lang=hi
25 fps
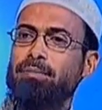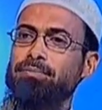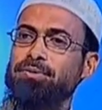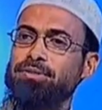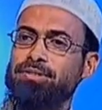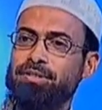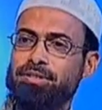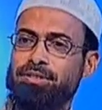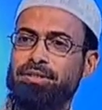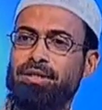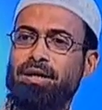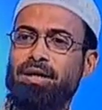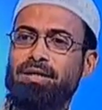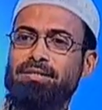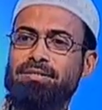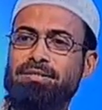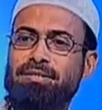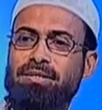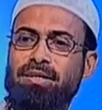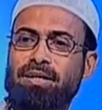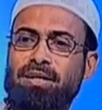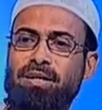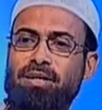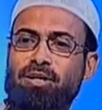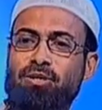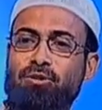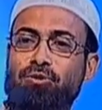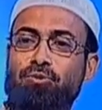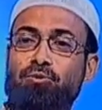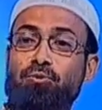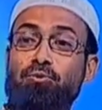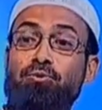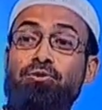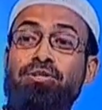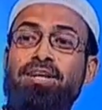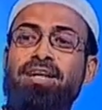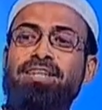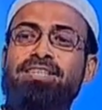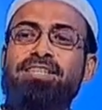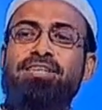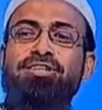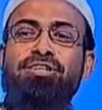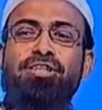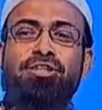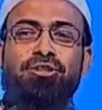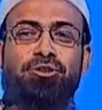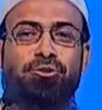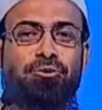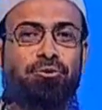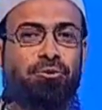अब इस इजलास का दूसरा
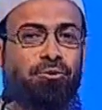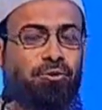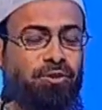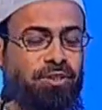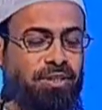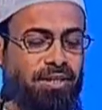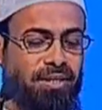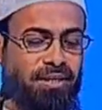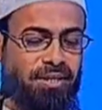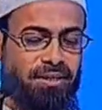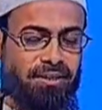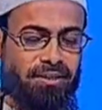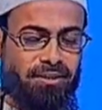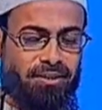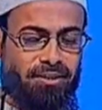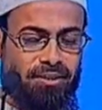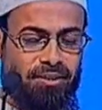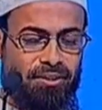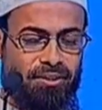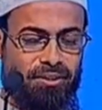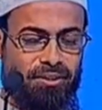सेशन शुरू होता है